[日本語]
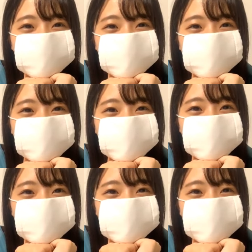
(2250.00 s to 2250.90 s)
本人の
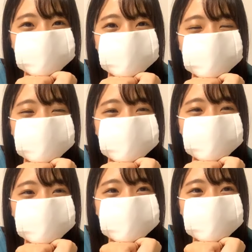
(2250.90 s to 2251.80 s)
一生ね
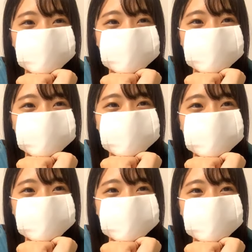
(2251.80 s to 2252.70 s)
そうやりたく
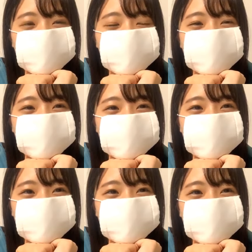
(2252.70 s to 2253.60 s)
ないって言ったらやらや
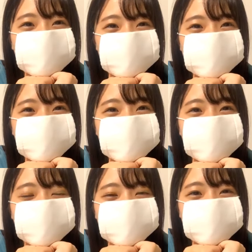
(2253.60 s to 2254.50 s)
らない方がいいよっ
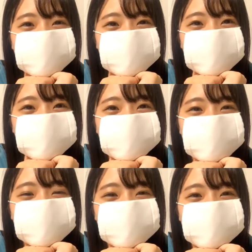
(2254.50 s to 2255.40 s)
ていうしやりたいって言っ
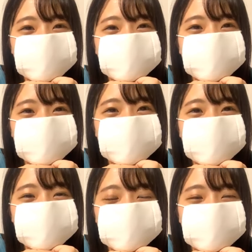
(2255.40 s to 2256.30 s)
たらやったらいいんじゃ
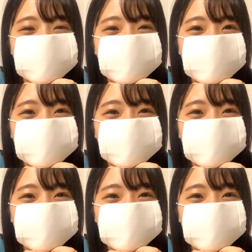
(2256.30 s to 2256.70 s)
ないって